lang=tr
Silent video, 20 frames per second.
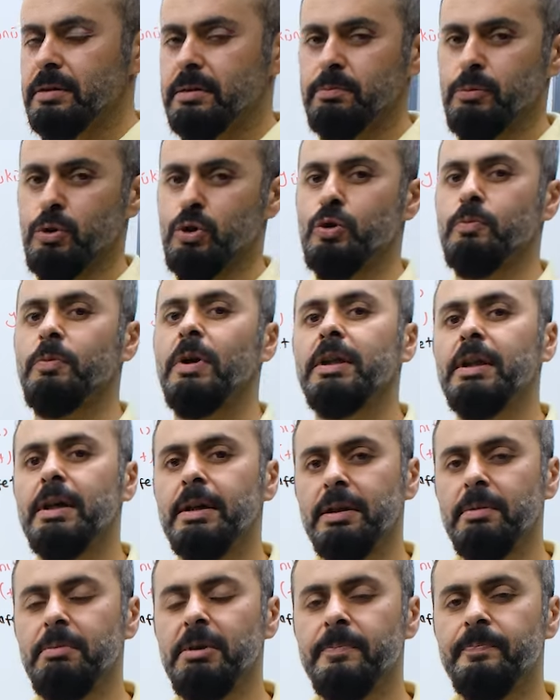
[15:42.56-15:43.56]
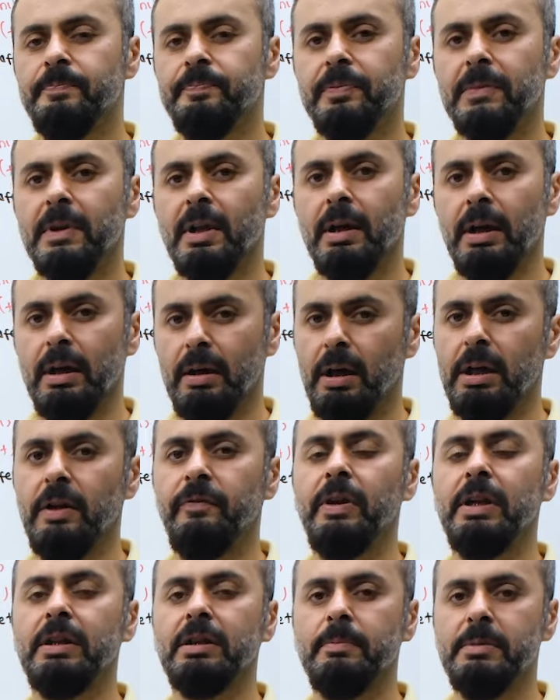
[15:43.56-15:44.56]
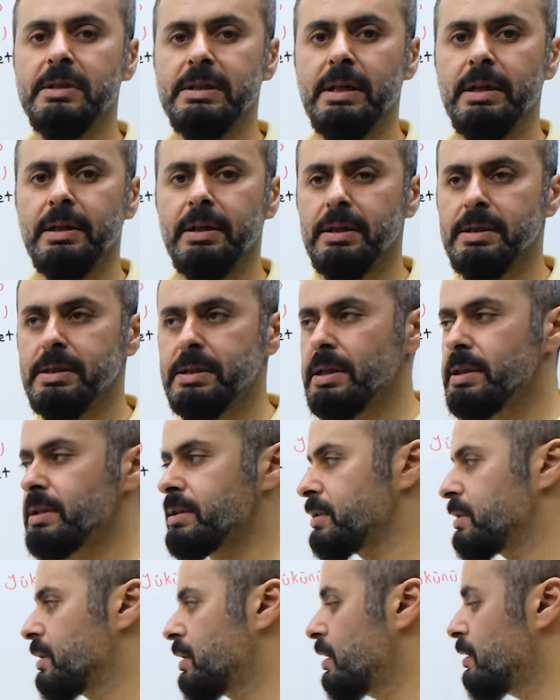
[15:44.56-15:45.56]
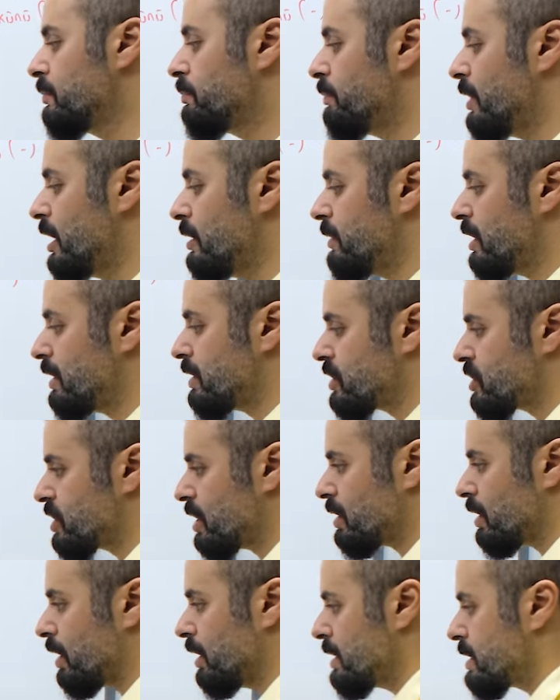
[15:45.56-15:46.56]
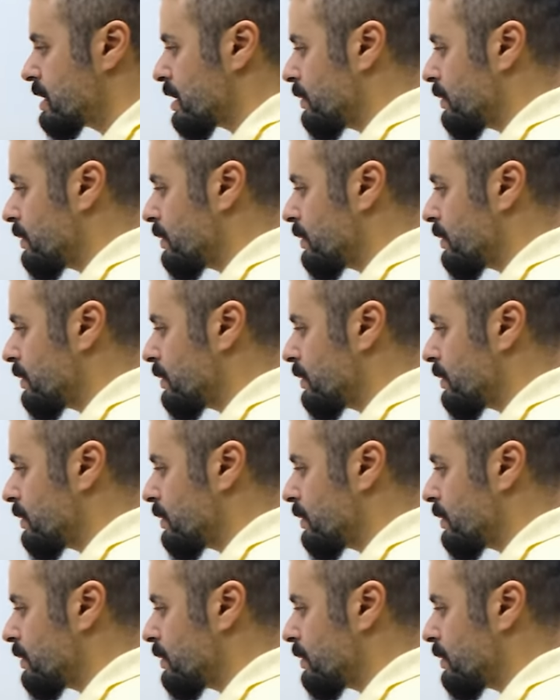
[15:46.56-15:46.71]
Müslümanlar değil mi? E, halifelikte bizde arkadaşlar. Mehmet Yaşar aynı